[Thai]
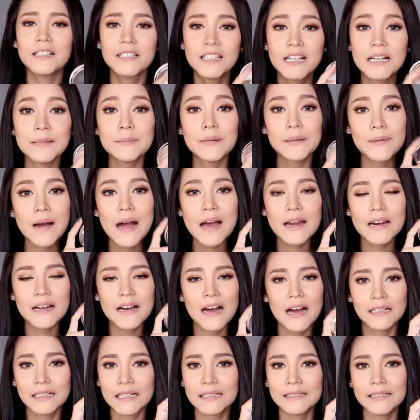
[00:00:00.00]
เยอะมากๆนะ
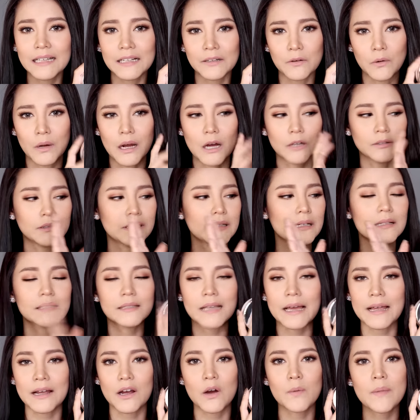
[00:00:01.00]
คะกันแดดของเขาที่
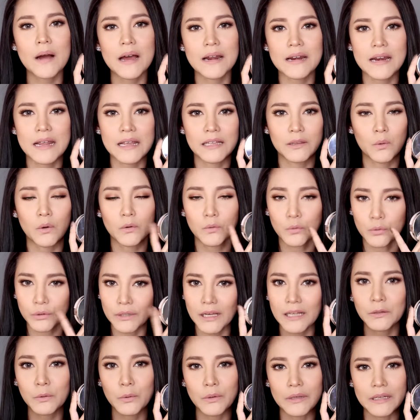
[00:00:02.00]
ใส่เข้ามาในตัวคู
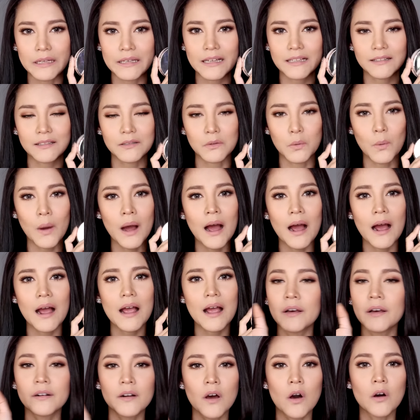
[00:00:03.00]
ชั่นตัวนี้เนี่ยถือว่า
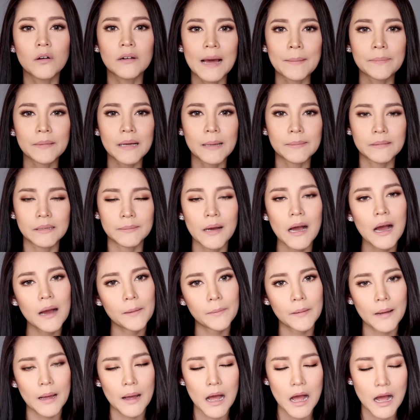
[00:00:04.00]
รองรับกับสภาพ
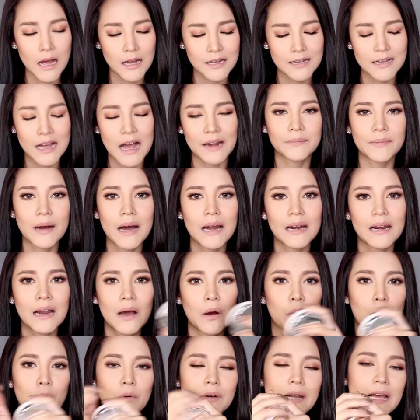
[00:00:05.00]
กับอากาศบ้าน
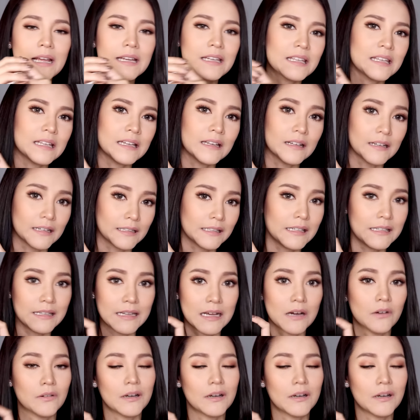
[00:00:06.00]
เราได้ดีเลยทีเดียว